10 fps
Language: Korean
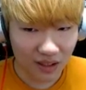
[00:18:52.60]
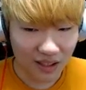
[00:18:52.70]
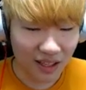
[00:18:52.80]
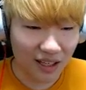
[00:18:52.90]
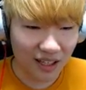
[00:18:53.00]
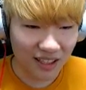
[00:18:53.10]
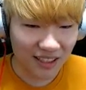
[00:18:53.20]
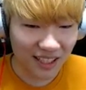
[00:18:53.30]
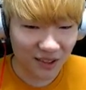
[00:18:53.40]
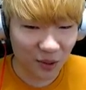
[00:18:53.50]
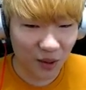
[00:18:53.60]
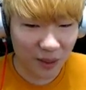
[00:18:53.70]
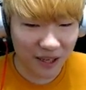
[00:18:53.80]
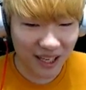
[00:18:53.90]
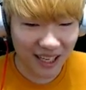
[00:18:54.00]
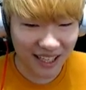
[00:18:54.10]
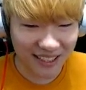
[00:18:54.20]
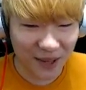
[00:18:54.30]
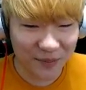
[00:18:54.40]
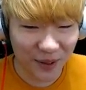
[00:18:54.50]
야, 야, 너 일로 와봐.
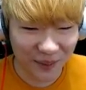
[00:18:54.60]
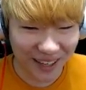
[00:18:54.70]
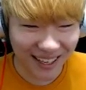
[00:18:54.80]
댐벼봐